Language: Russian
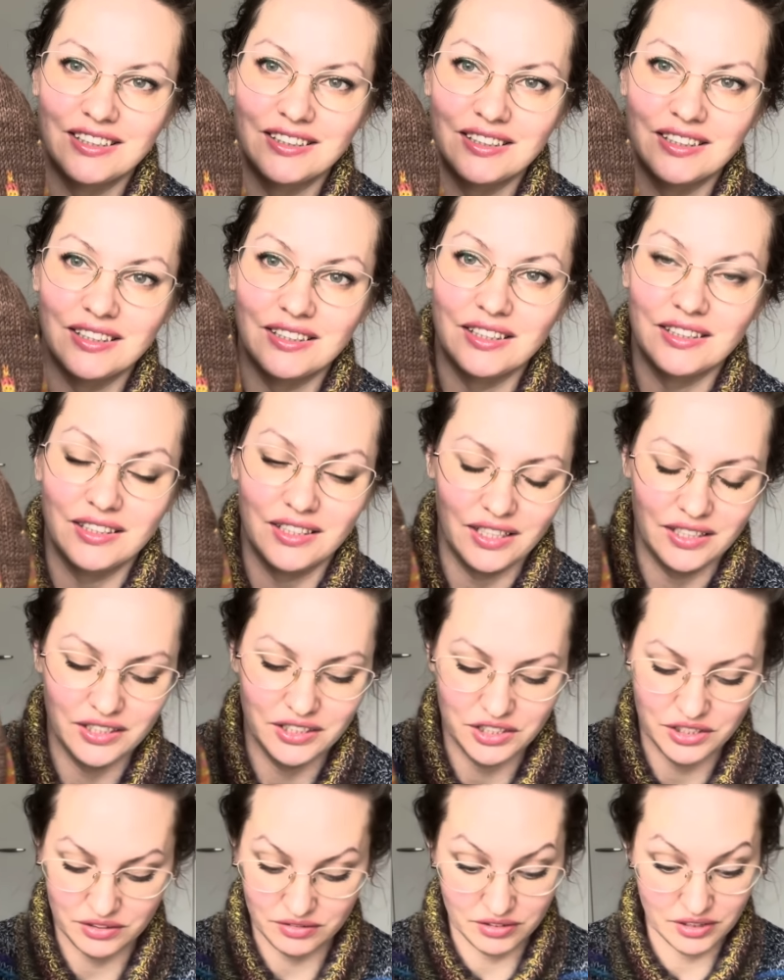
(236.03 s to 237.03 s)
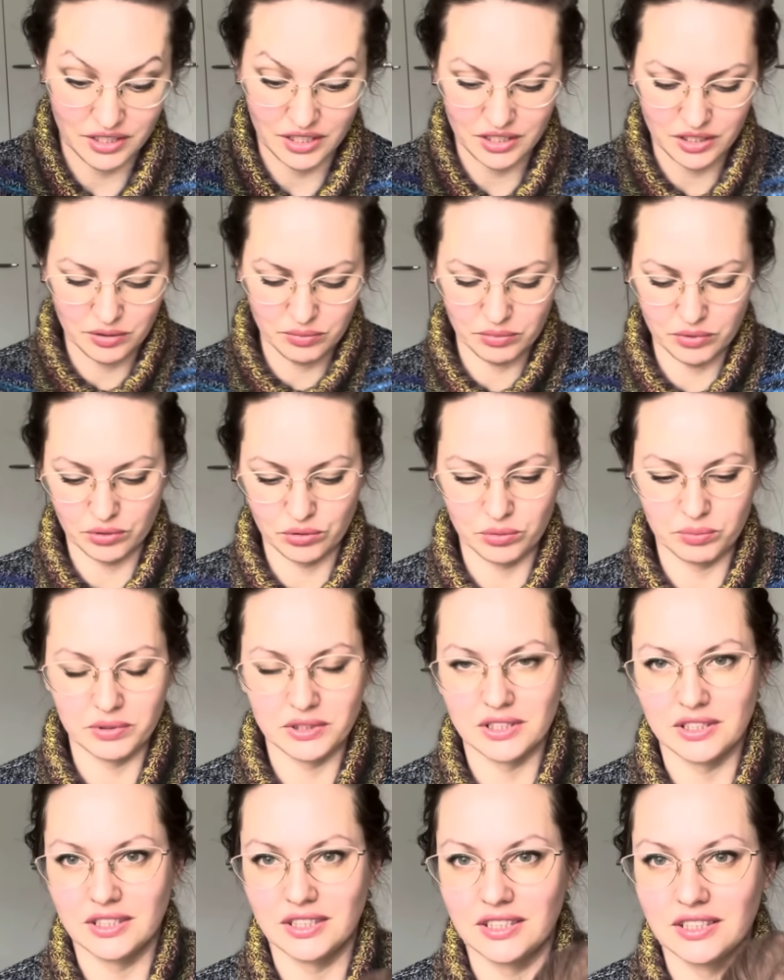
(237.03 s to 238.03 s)
На этот коричневый я не могу,
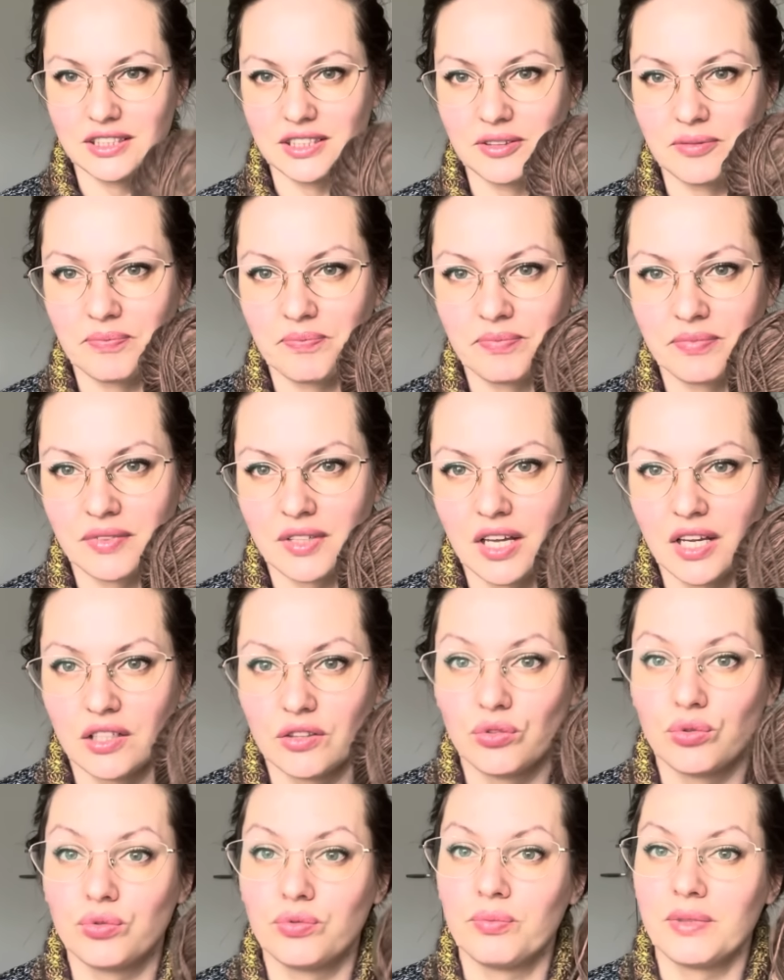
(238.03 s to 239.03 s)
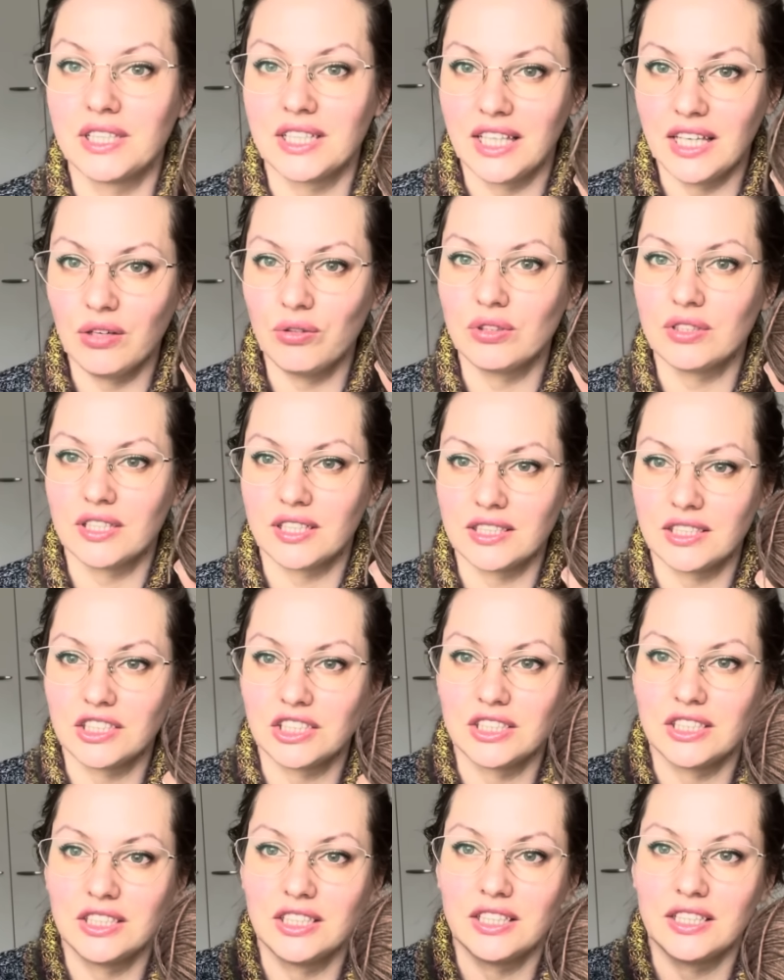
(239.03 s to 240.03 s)
посмотреть. В мотке он,
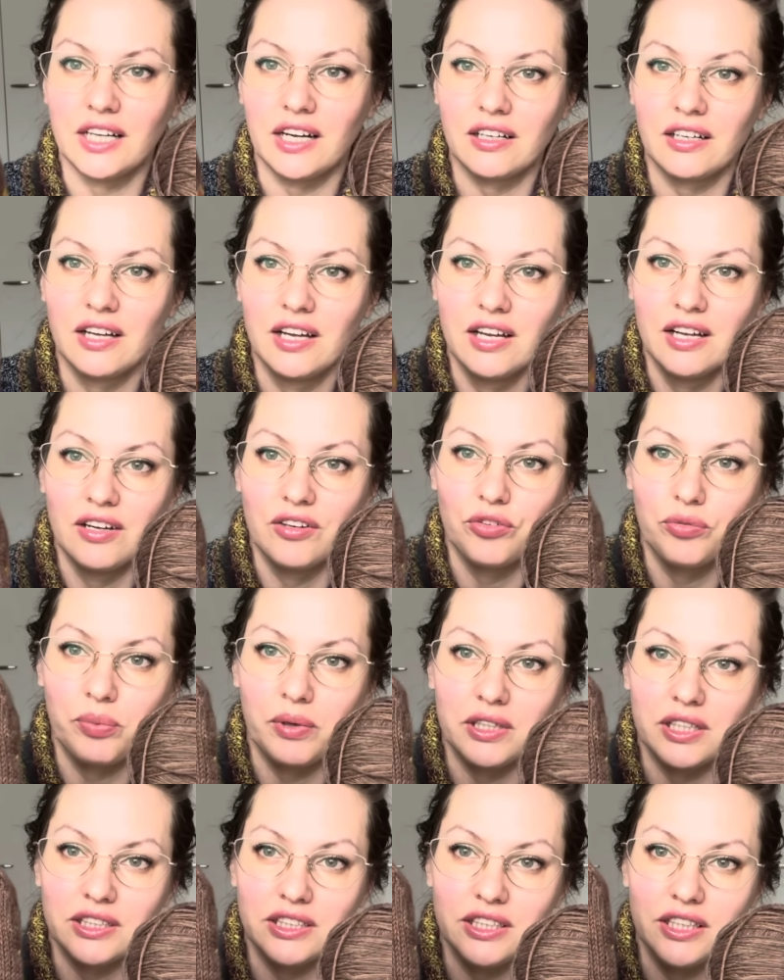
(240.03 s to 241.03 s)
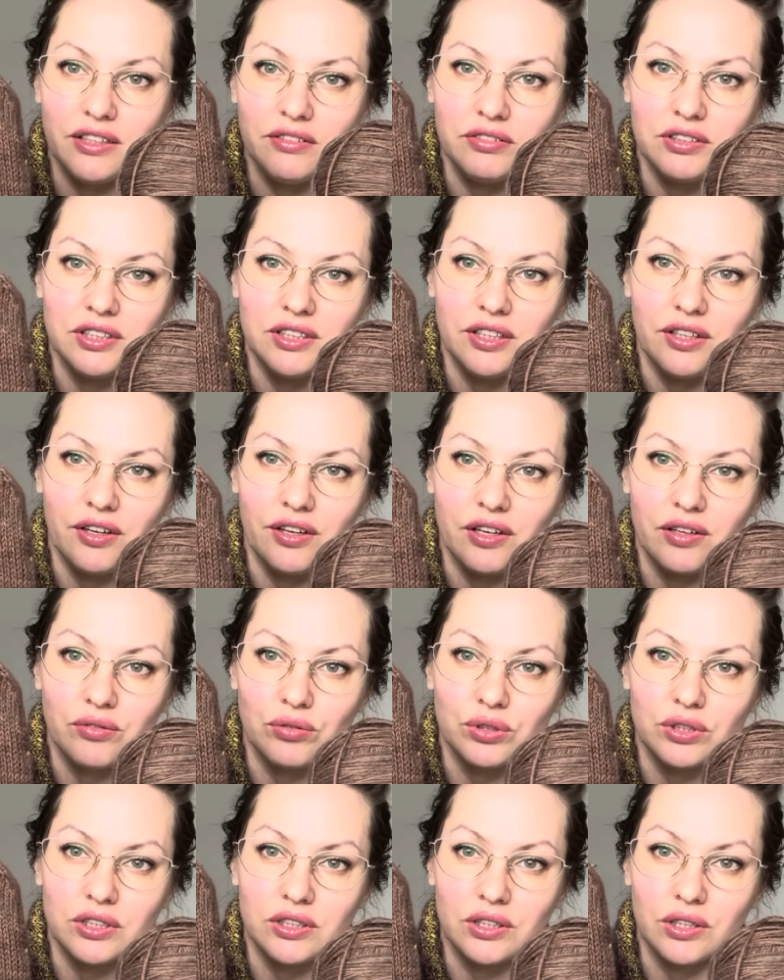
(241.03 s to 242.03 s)
конечно, не так. В полотне виднее
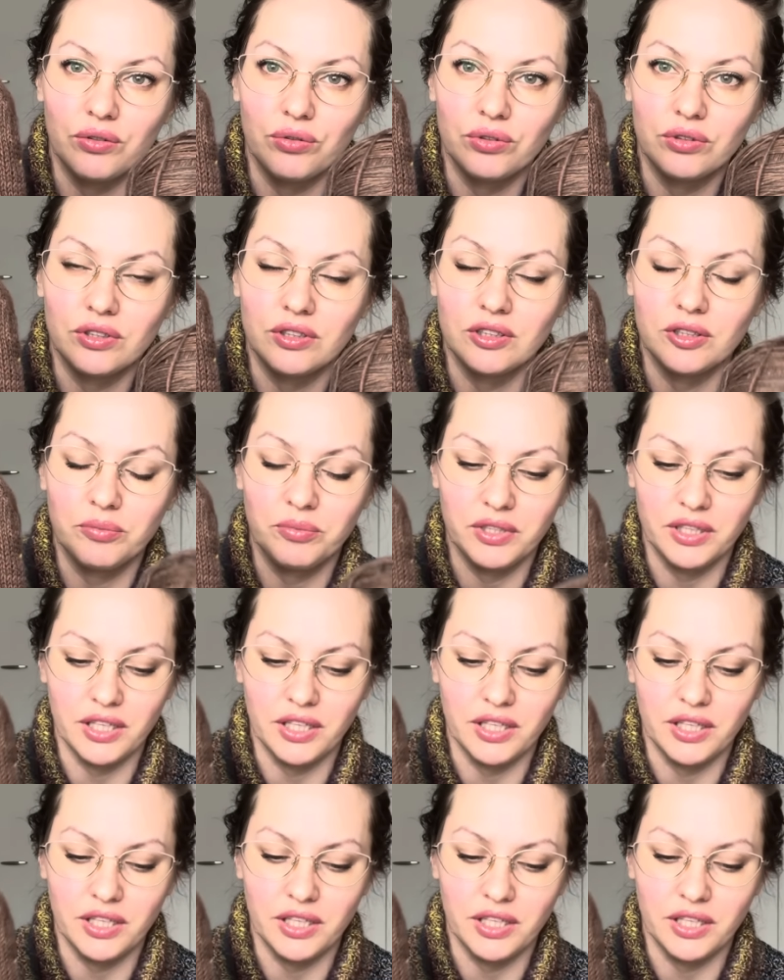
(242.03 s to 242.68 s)
вот эта э,